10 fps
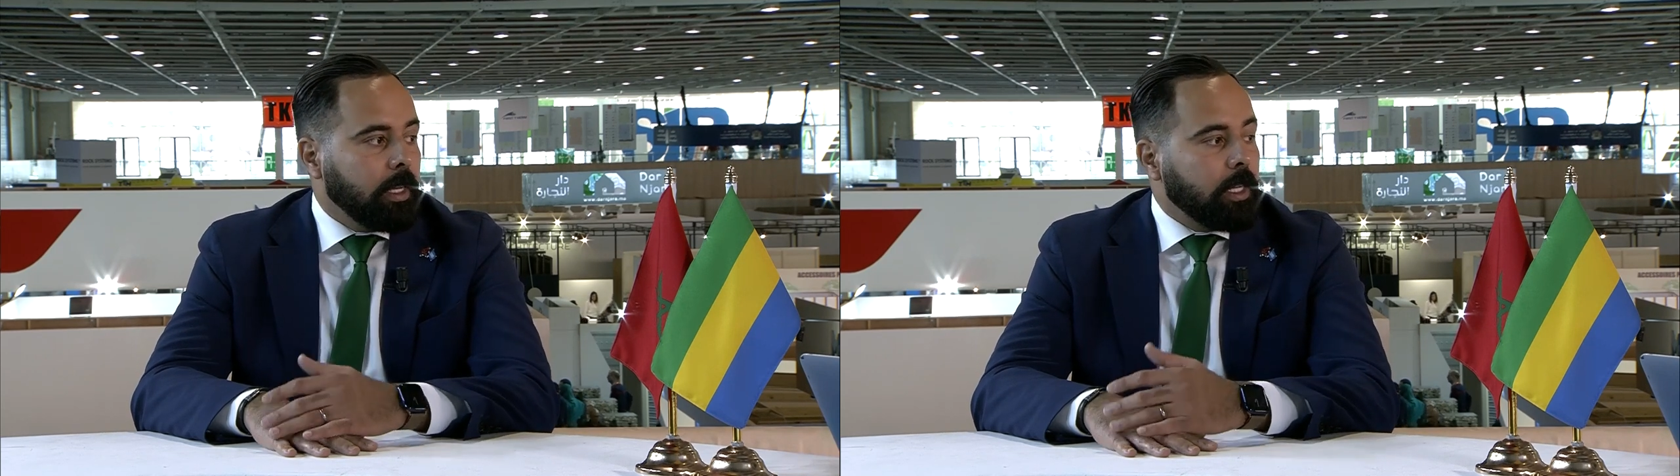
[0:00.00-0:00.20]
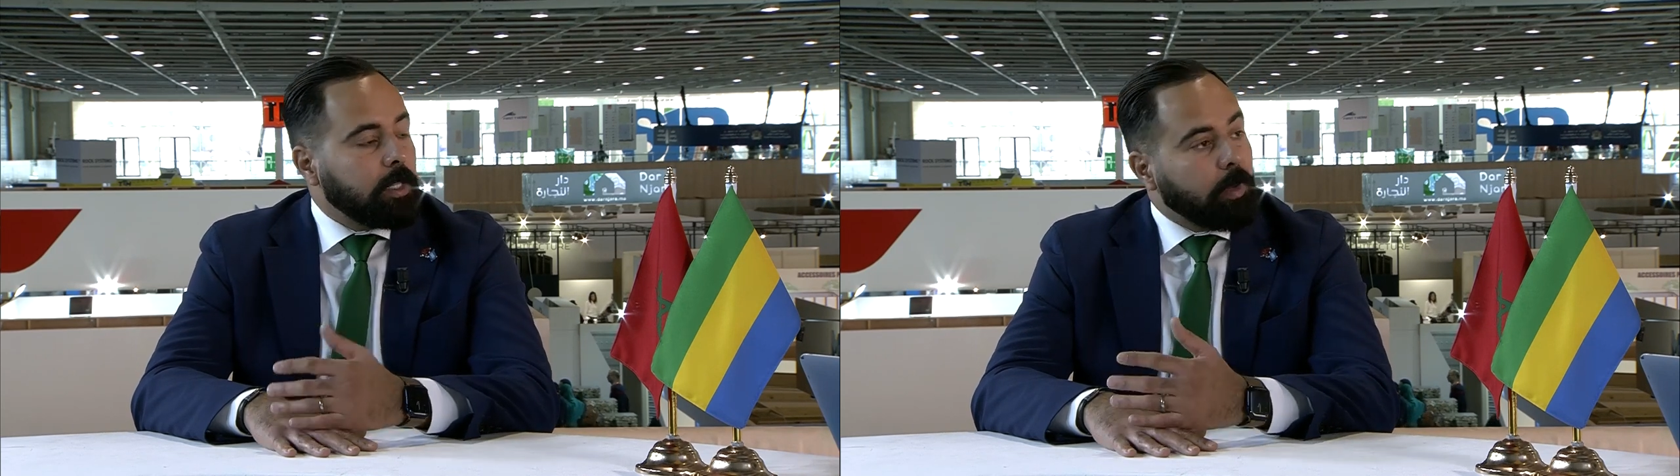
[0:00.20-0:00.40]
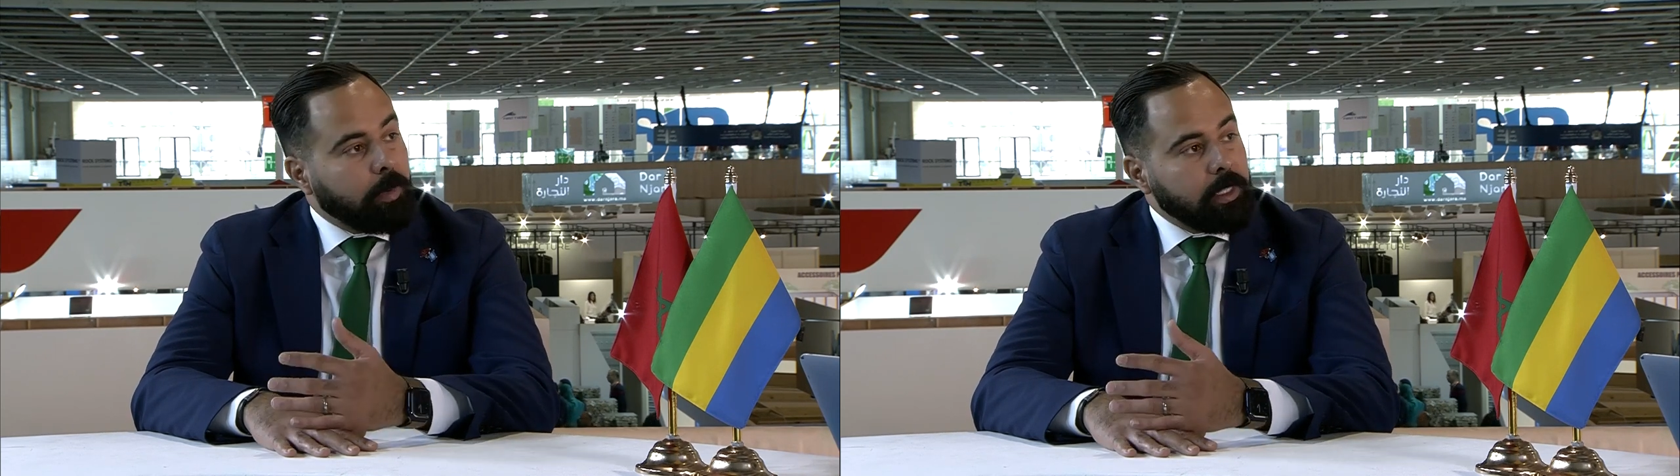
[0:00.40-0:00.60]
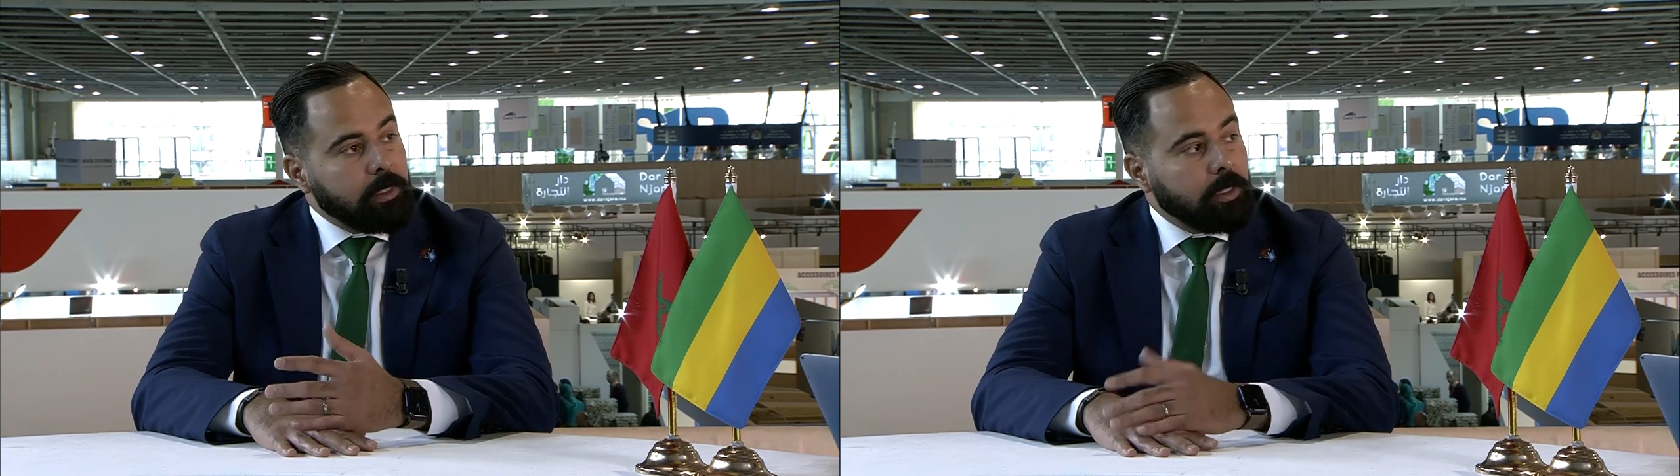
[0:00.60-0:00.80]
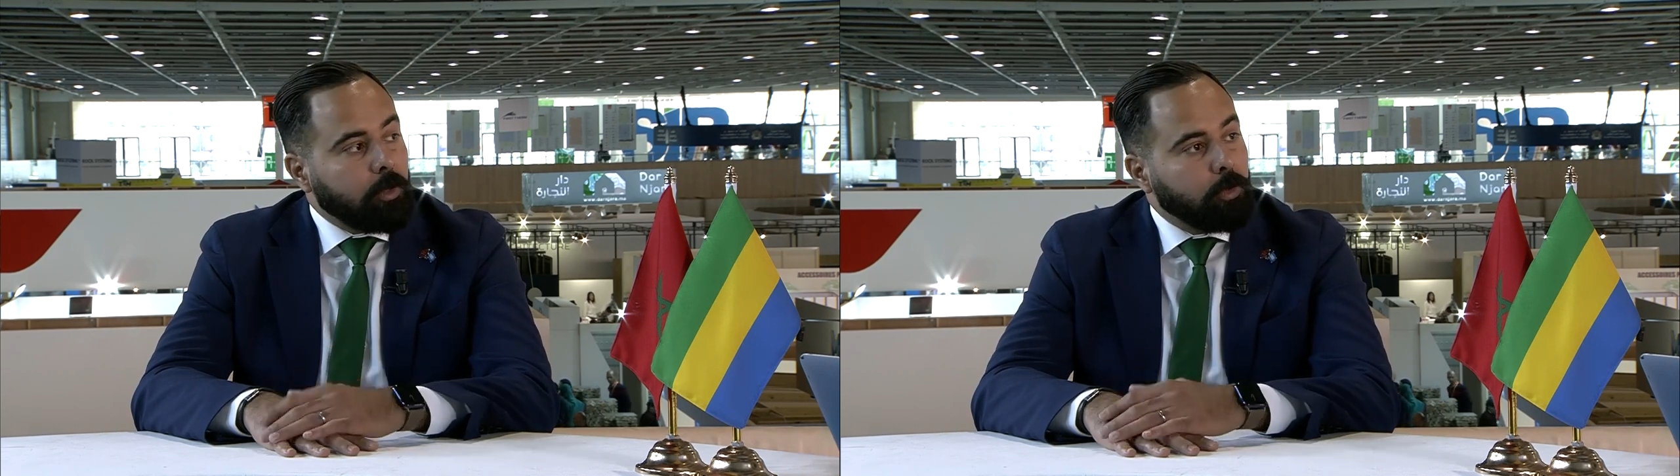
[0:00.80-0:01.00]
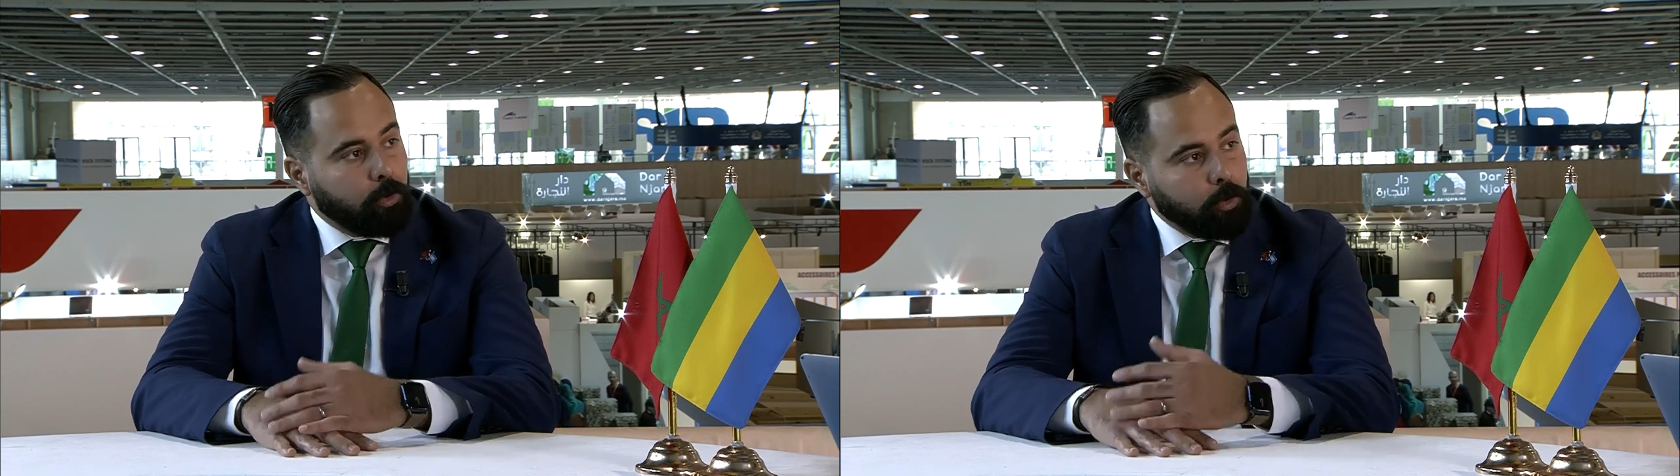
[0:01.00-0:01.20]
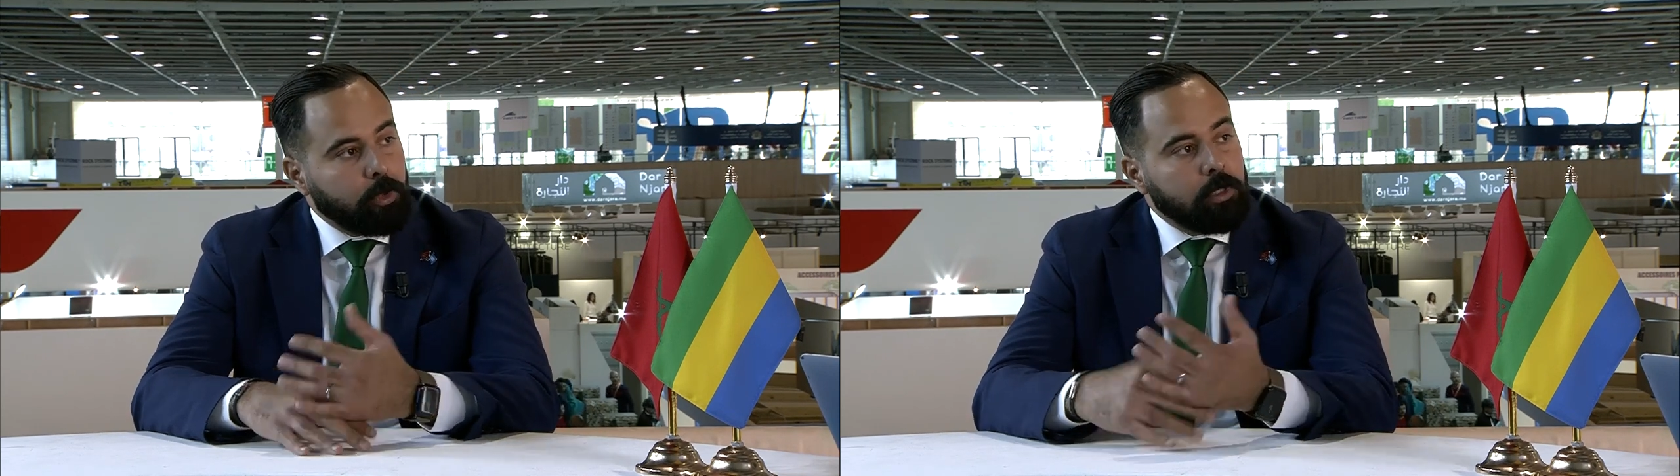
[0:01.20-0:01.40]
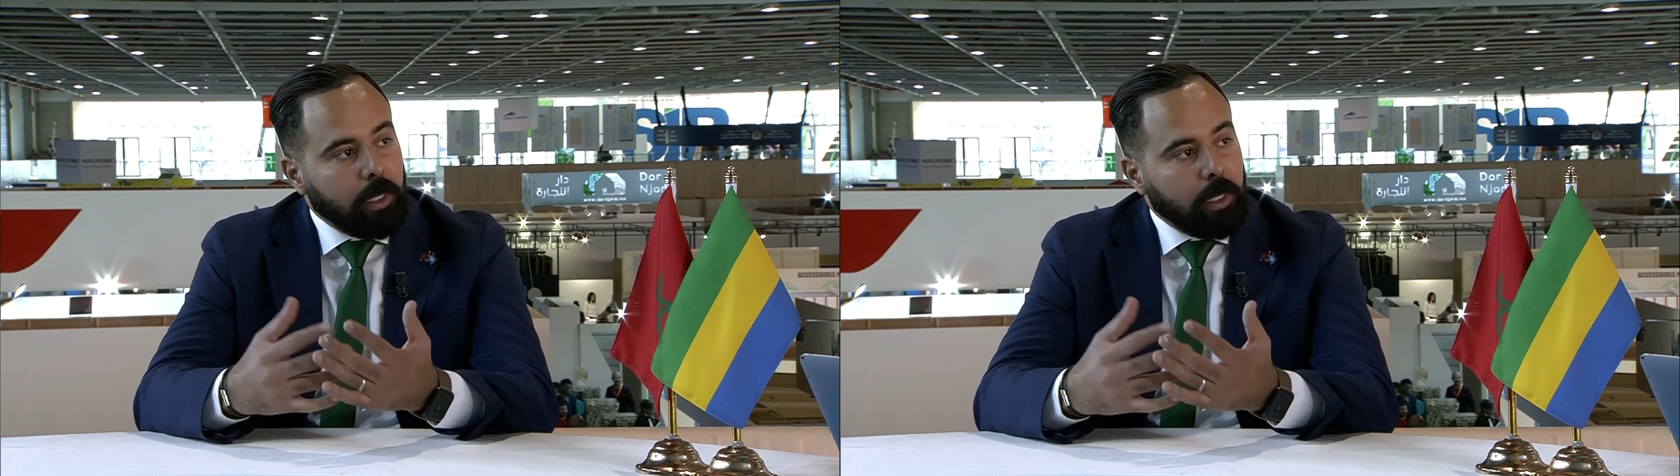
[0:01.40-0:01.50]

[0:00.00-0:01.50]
Et j'aimerais préciser que tout ce